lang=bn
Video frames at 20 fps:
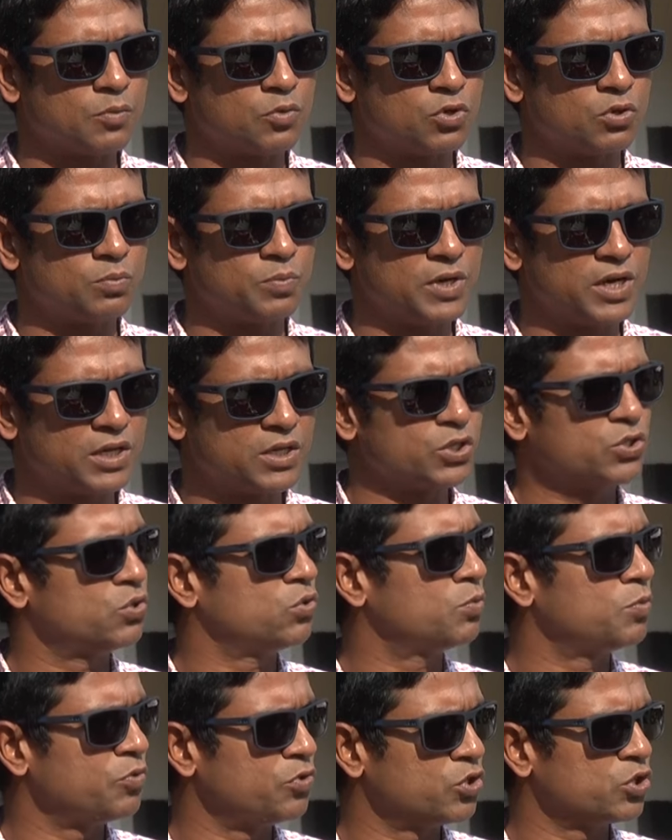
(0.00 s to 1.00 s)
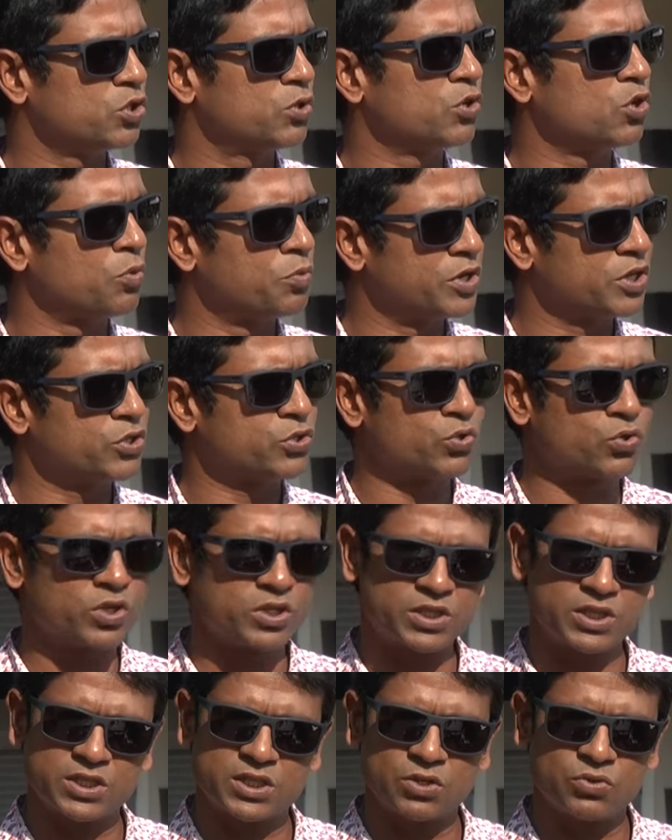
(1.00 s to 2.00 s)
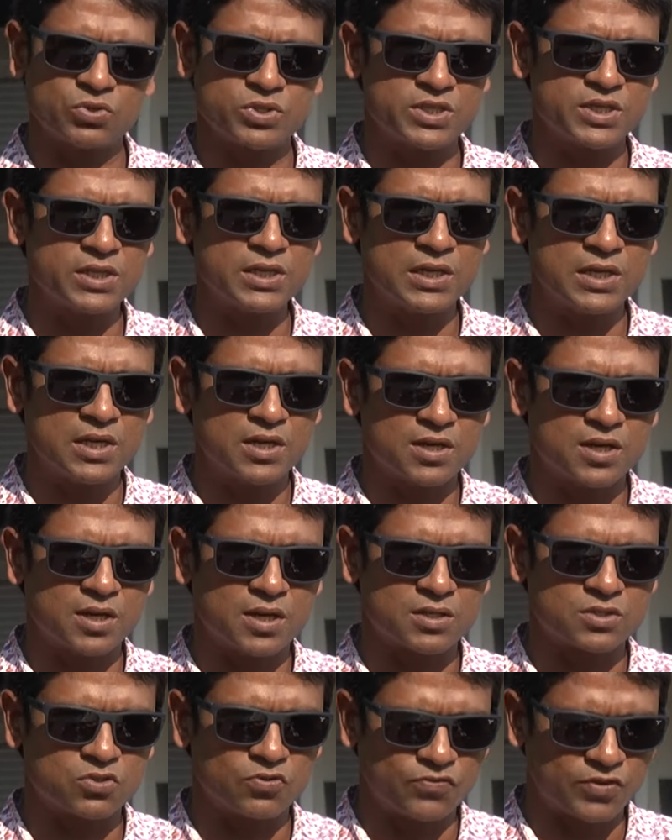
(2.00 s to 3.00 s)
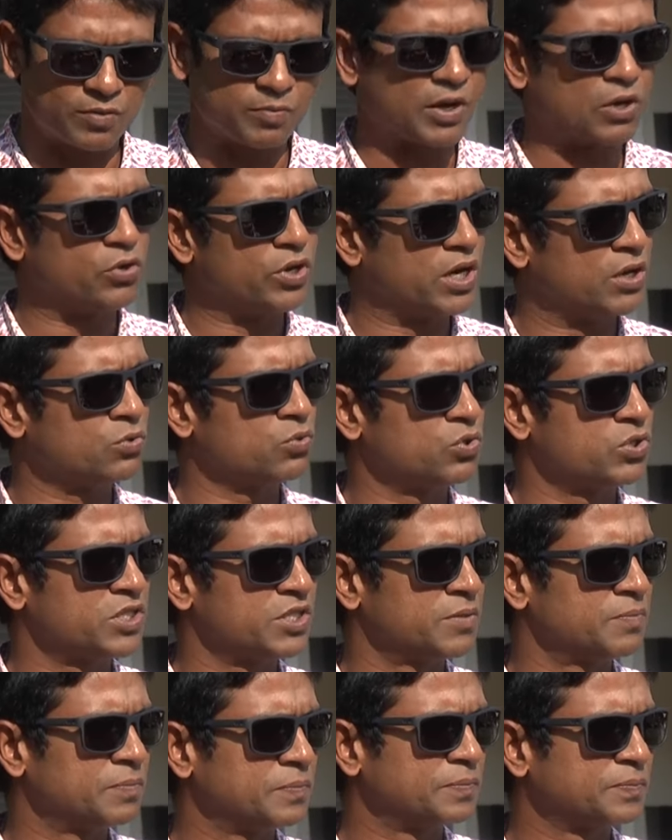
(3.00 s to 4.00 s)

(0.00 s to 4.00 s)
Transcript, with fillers: এবং প্লেয়ারদের সঙ্গে বিভিন্ন সময় কমিউনিকেশন করার চেষ্টা করছি সোফার ভালোই রান করছে